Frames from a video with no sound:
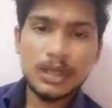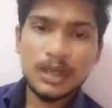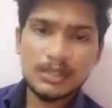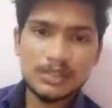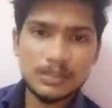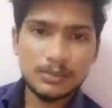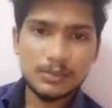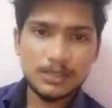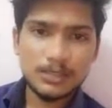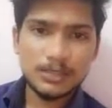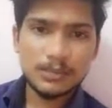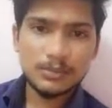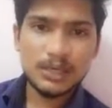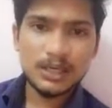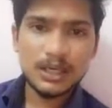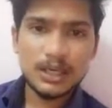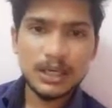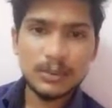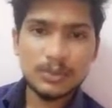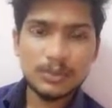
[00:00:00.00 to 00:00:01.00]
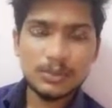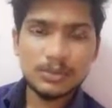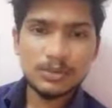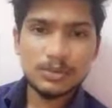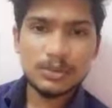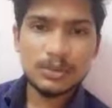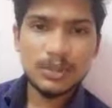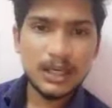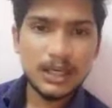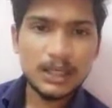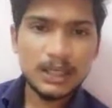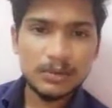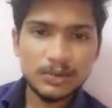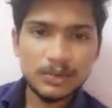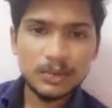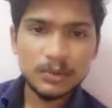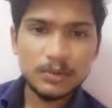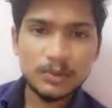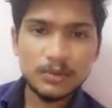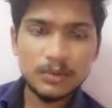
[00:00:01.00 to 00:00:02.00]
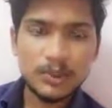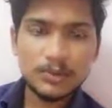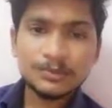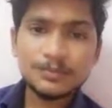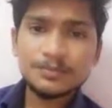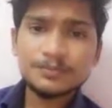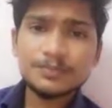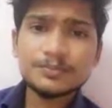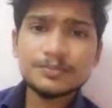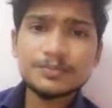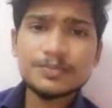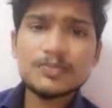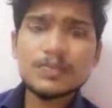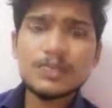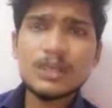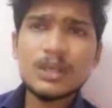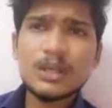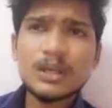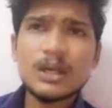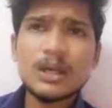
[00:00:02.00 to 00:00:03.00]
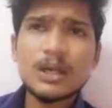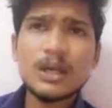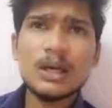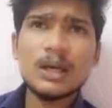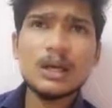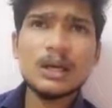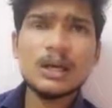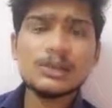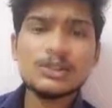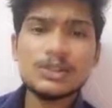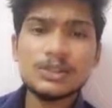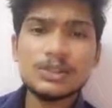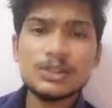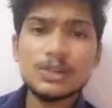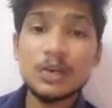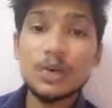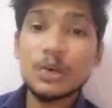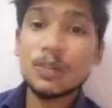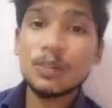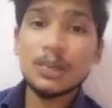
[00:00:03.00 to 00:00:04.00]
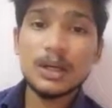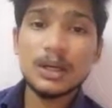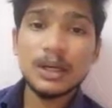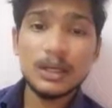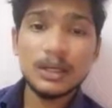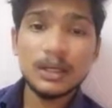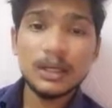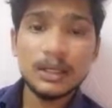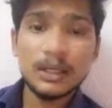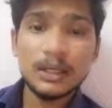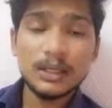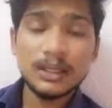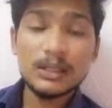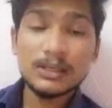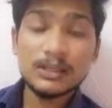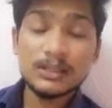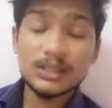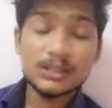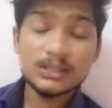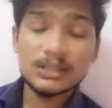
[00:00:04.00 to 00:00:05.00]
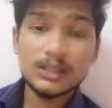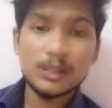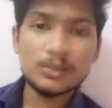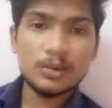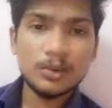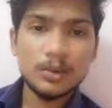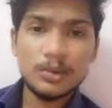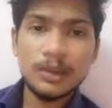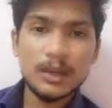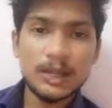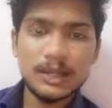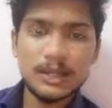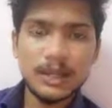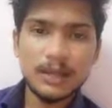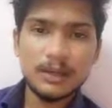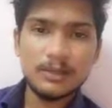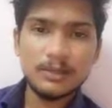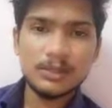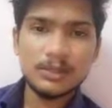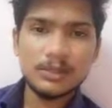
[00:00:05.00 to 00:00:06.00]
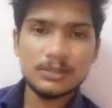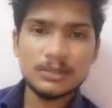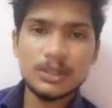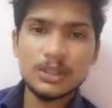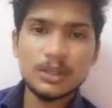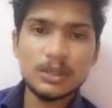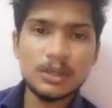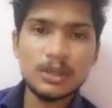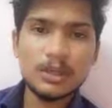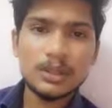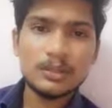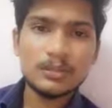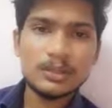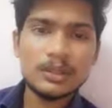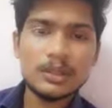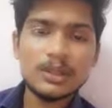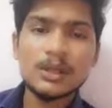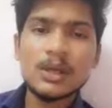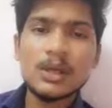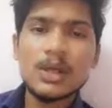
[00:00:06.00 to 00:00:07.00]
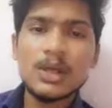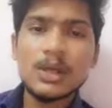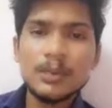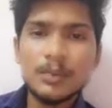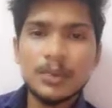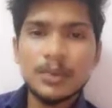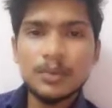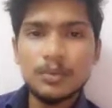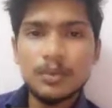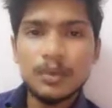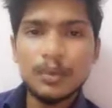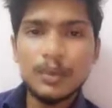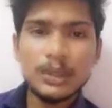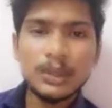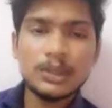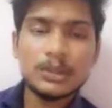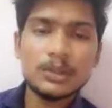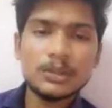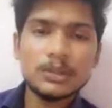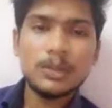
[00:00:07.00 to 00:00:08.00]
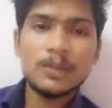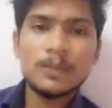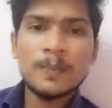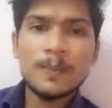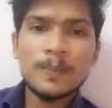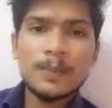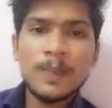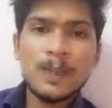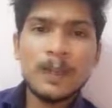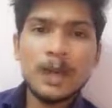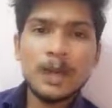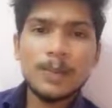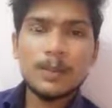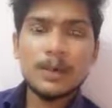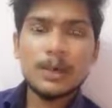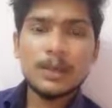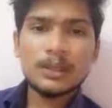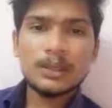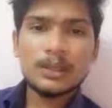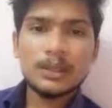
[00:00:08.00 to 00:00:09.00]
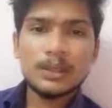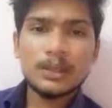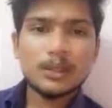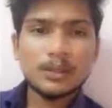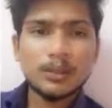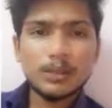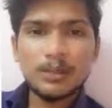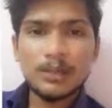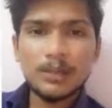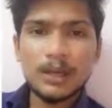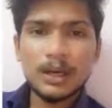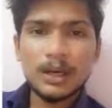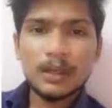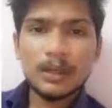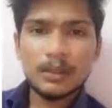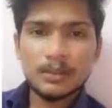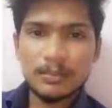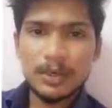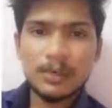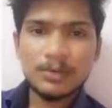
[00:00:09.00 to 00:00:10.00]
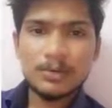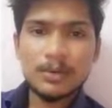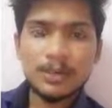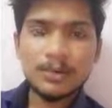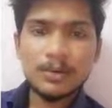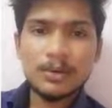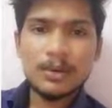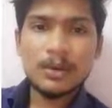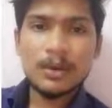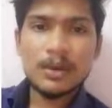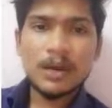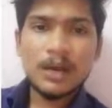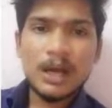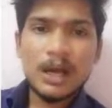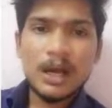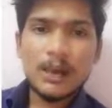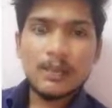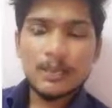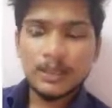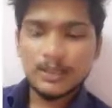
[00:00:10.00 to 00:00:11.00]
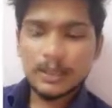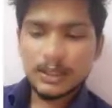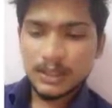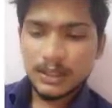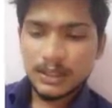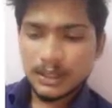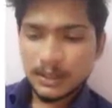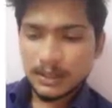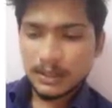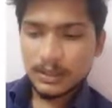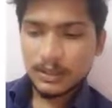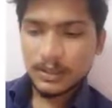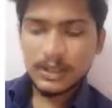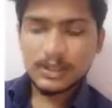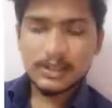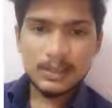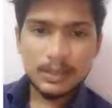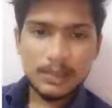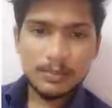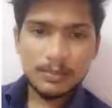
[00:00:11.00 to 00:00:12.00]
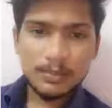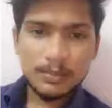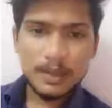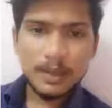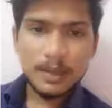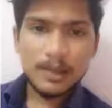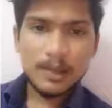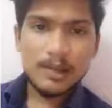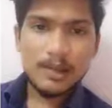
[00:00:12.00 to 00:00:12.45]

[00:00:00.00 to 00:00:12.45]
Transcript: நான் சமைச்சிட்டு வரேன்டா அப்படின்னு சொல்லிட்டு கையில் வச்சுட்டு போவான் சிச்சுக்கோ ரொம்ப நன்றி சைத்தோ ரொம்ப நன்றி அப்படின்னு சொல்லிட்டு அந்த குழந்தை வந்துட்டு மெதுவாக மென்னுட்டு இருக்கும் அப்புறம் அந்த ரொம்ப மழை மழை பெய்யும் அப்போ அந்த ரைஸை காமிப்பாங்க